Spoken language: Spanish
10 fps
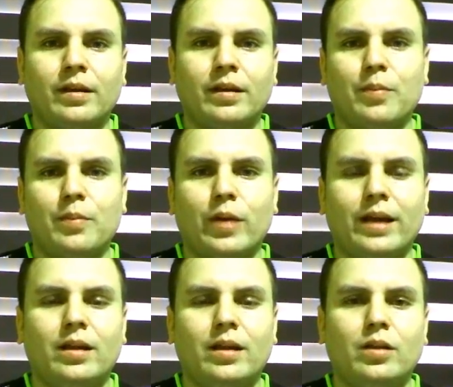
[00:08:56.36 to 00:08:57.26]
y por
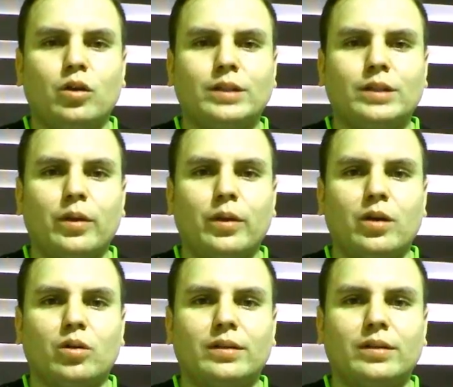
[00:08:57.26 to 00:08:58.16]
ahí no se ha podido
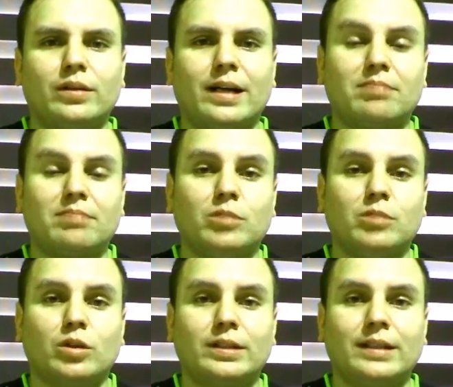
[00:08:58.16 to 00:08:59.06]
encontrar,
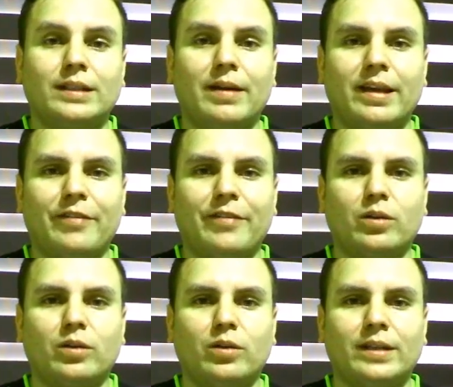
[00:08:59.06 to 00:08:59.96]
no se sabe qué
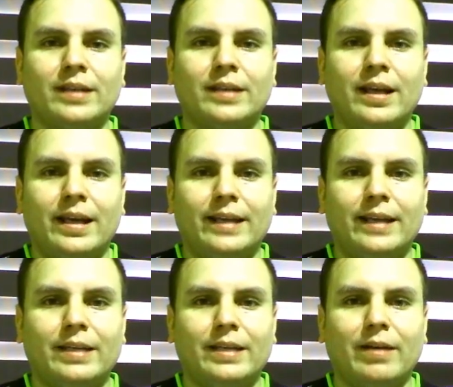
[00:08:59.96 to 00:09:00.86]
factores
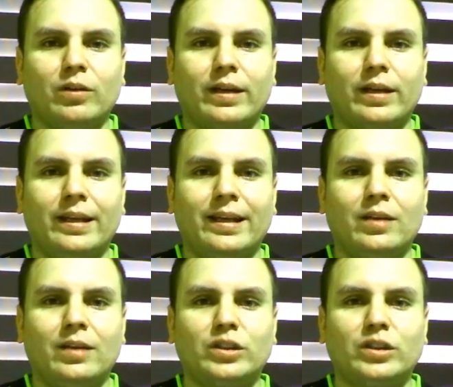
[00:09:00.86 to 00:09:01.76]
estén llevando a que
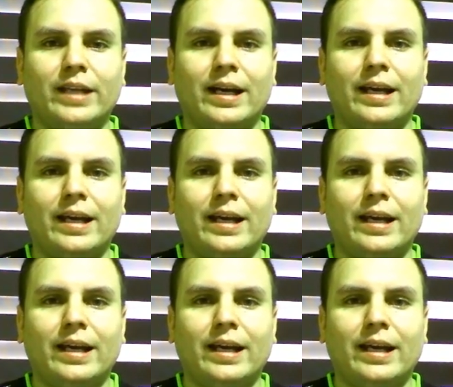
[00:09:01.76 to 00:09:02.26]
Díaz no sea